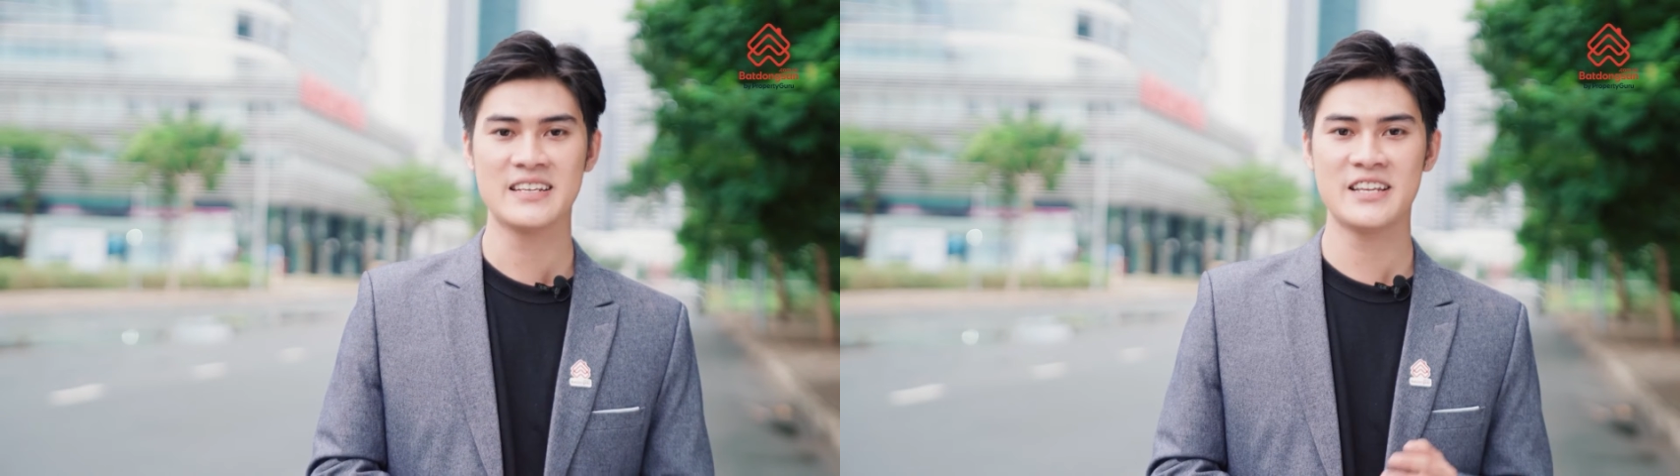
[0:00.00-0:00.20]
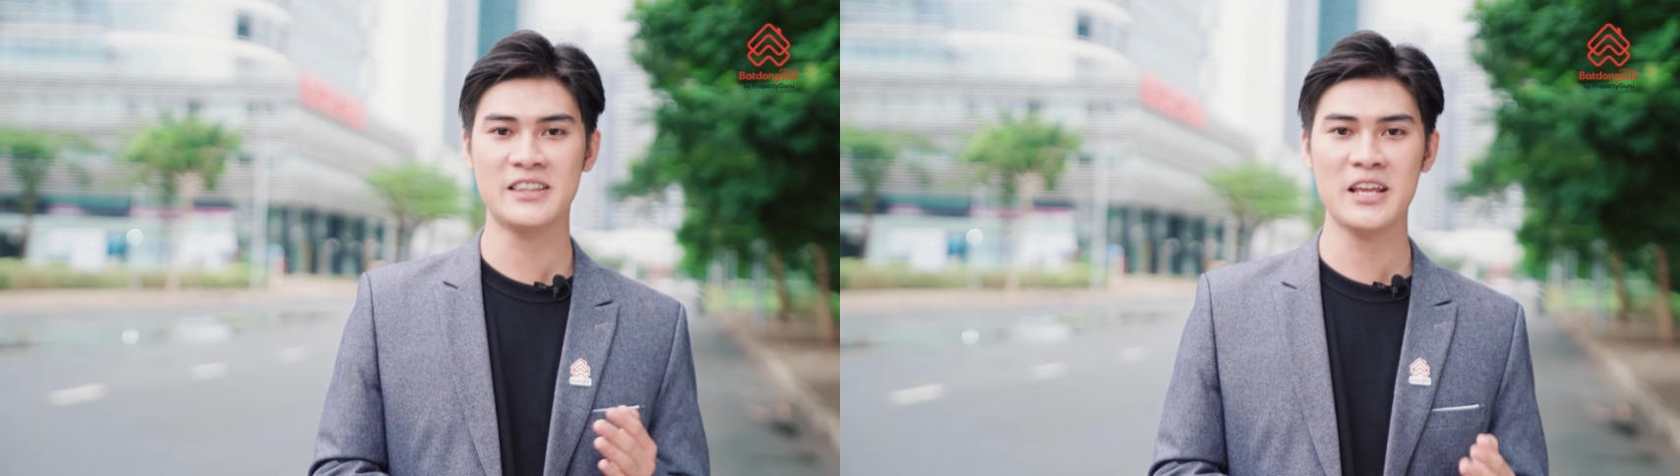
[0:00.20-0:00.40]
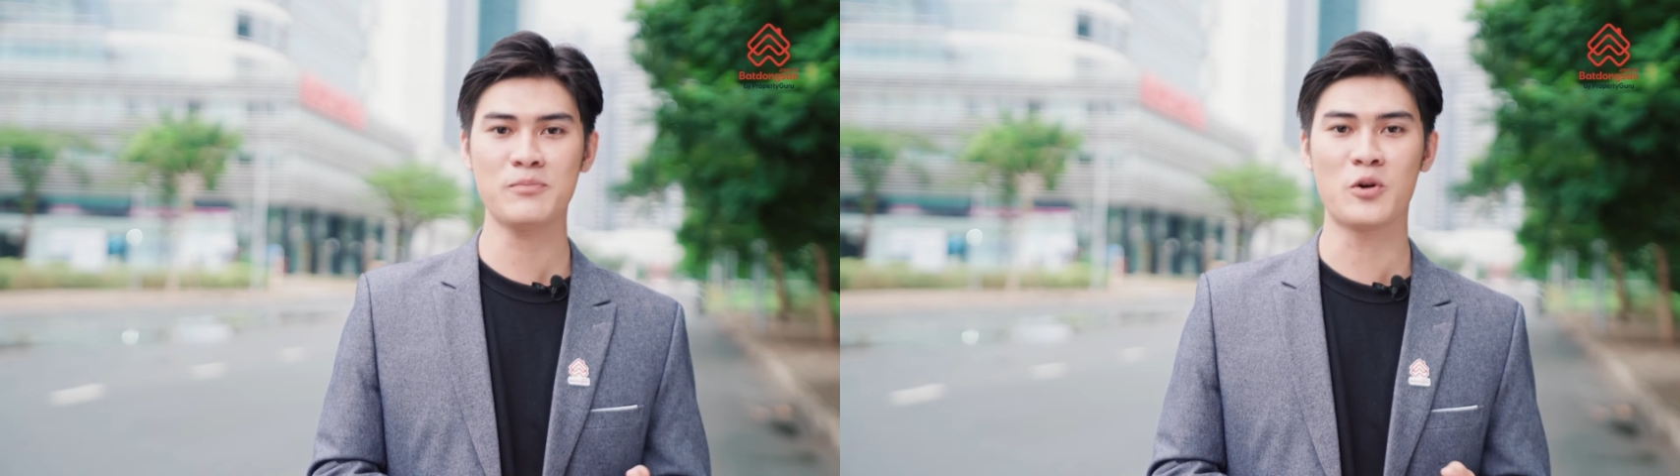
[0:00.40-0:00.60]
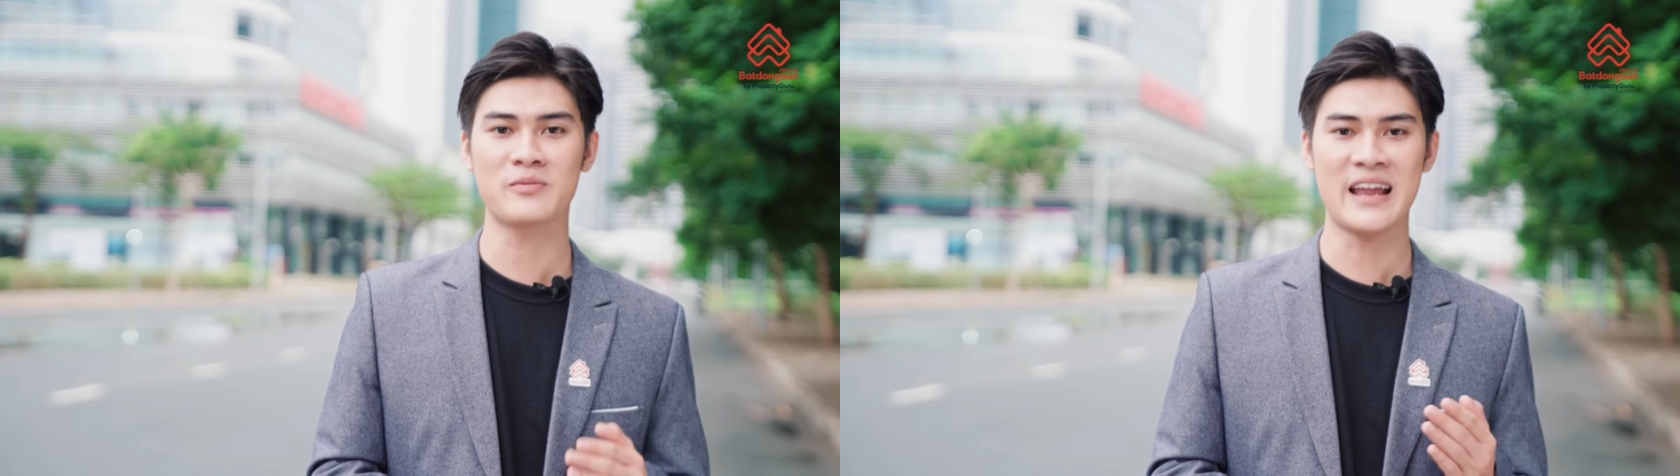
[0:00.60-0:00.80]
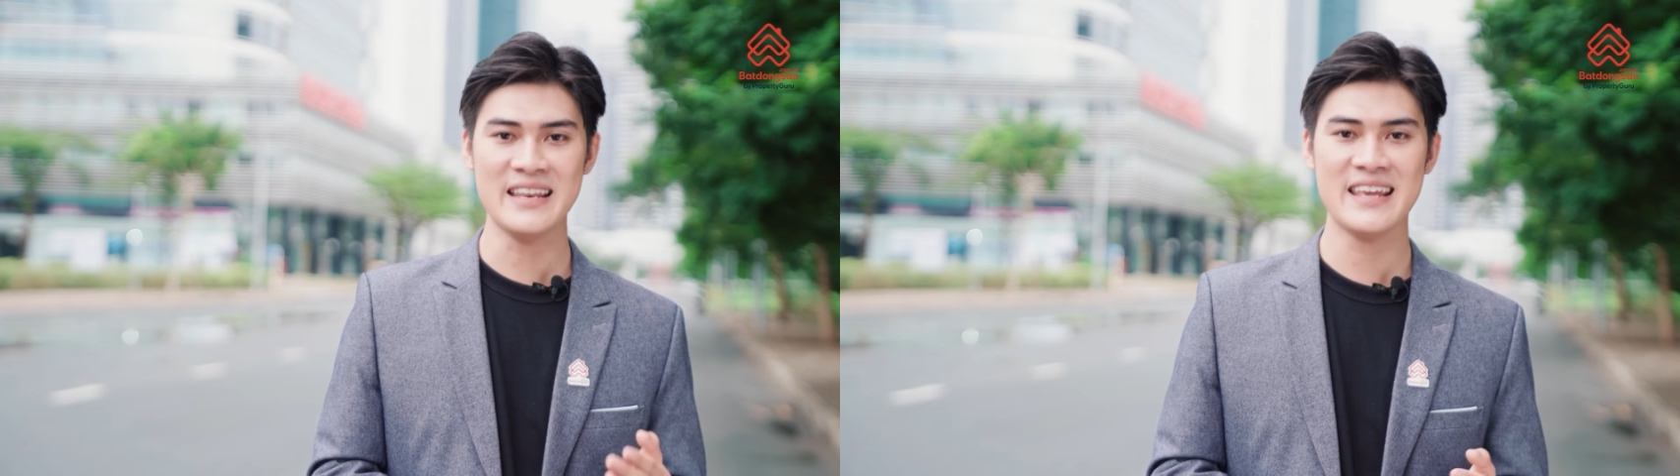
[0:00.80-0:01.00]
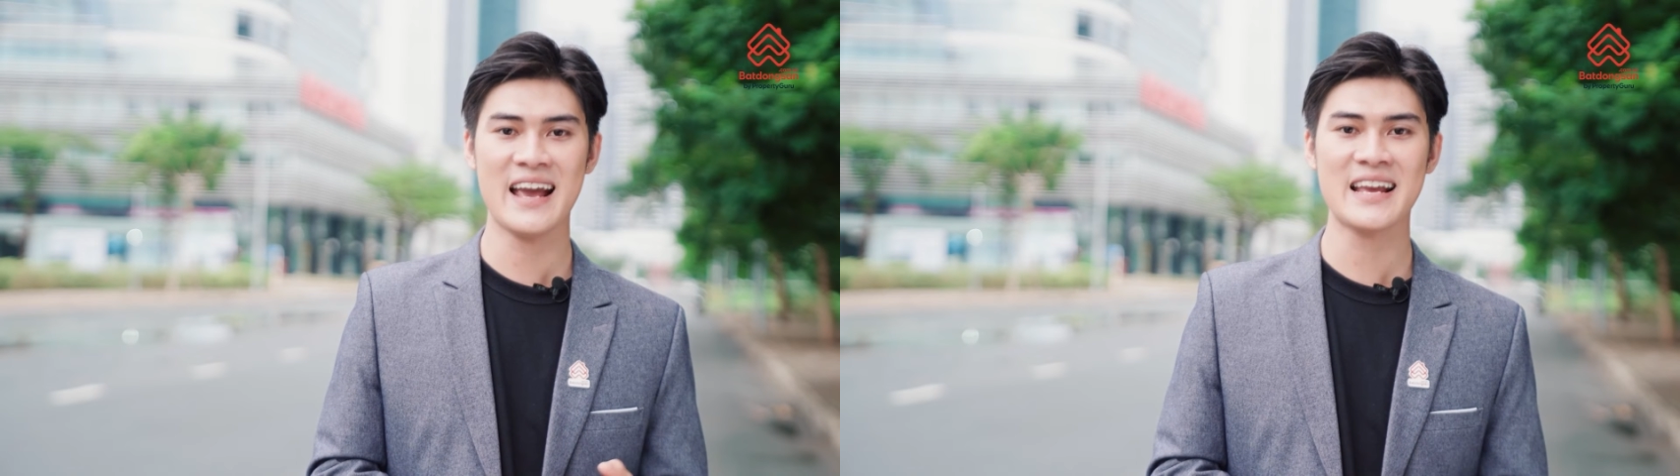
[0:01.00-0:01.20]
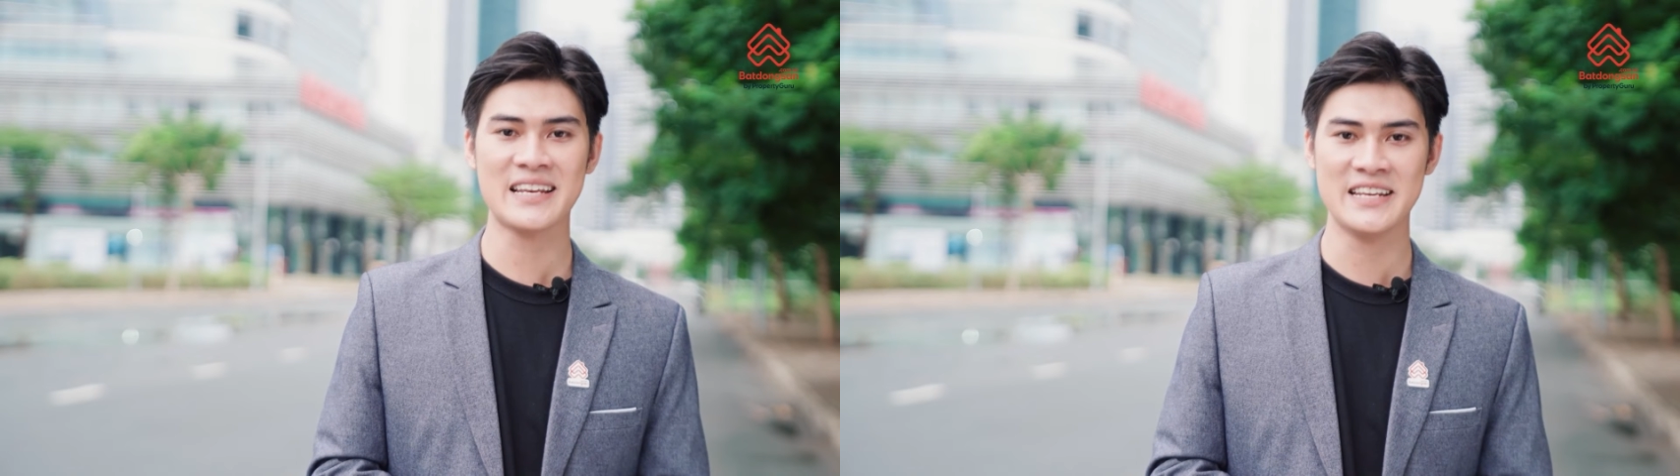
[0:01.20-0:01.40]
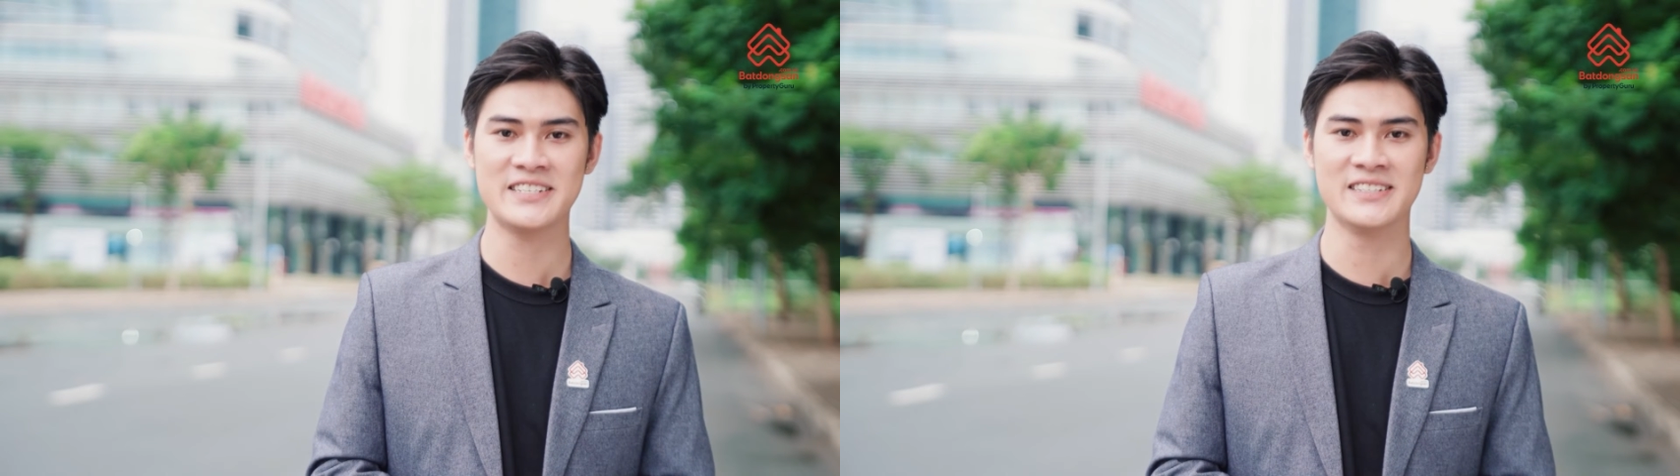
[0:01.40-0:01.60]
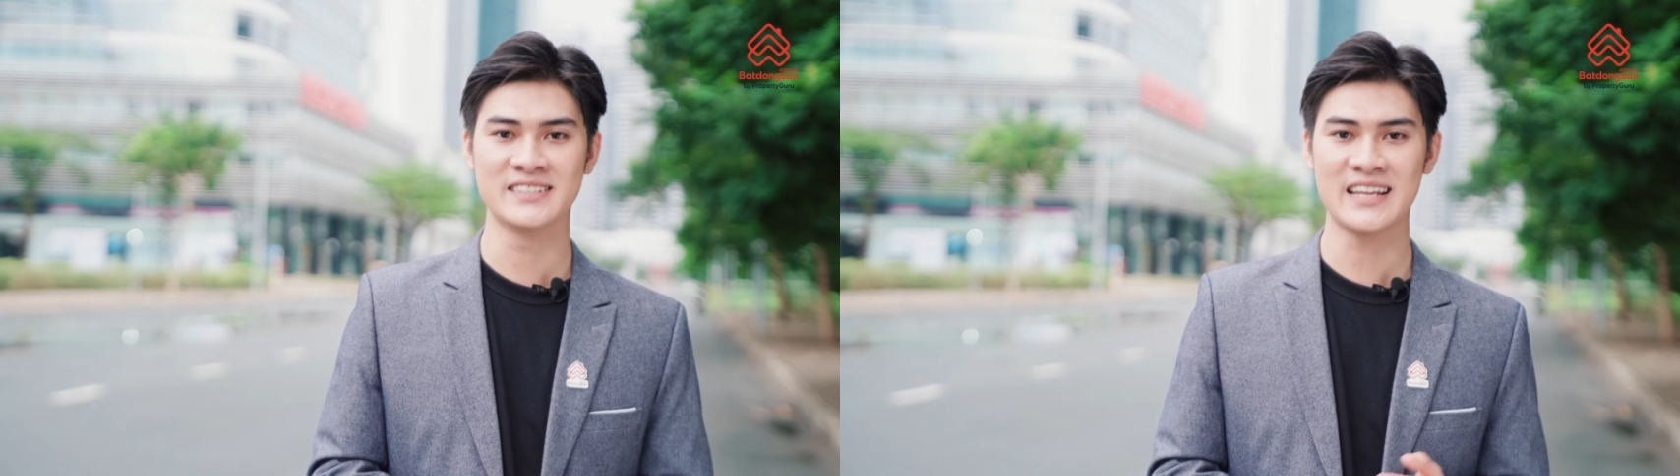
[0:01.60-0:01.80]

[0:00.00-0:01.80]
sẽ tiếp tục đánh giá các thị trường